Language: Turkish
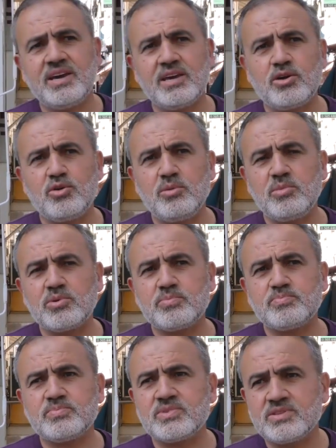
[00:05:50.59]
Ya ekonomi
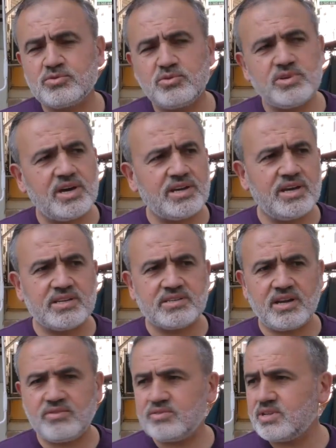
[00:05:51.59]
dünyanın her
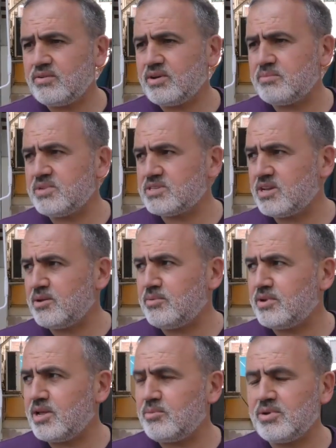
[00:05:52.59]
tarafında var.
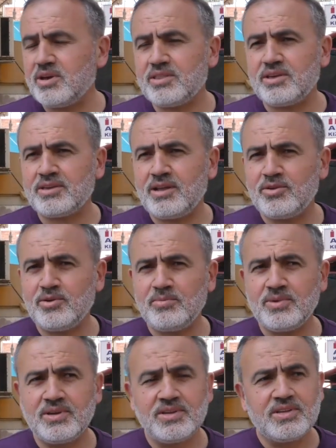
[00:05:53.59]
Mesela ben Almanya'dan geliyorum.